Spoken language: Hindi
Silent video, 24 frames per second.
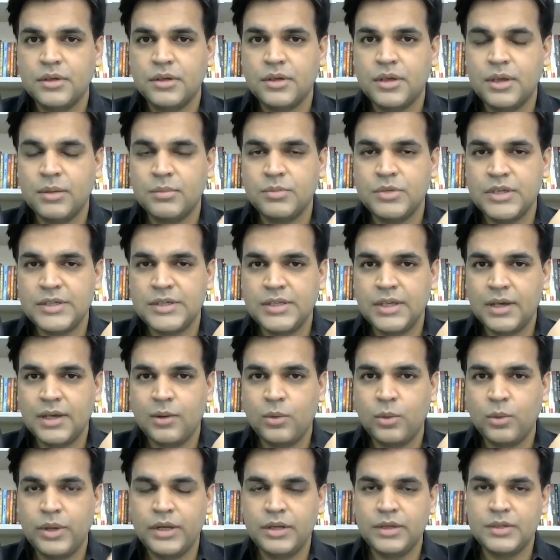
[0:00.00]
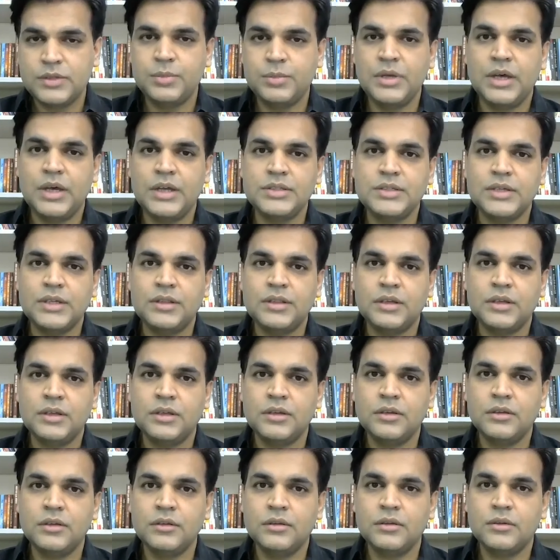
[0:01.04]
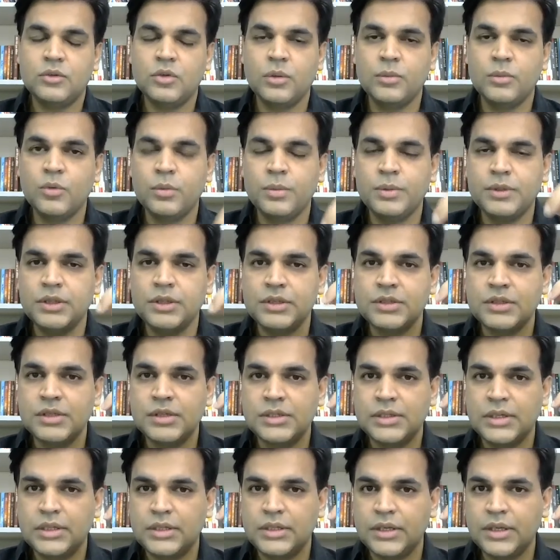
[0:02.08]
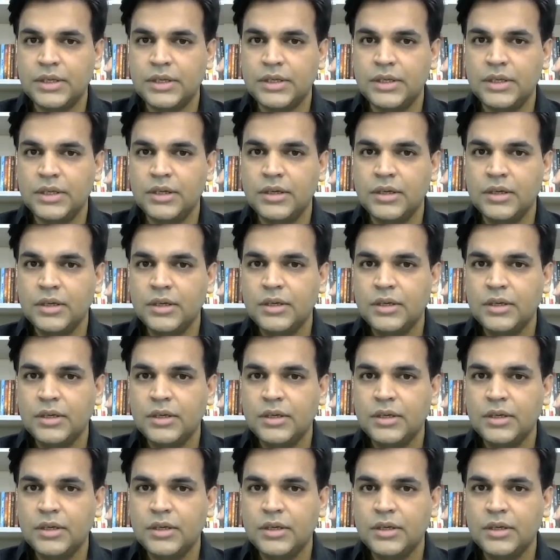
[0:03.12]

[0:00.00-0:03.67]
कि हम जैसे अवेयरनेस में आ जाते हैं तो हमको पता चल जाता है कि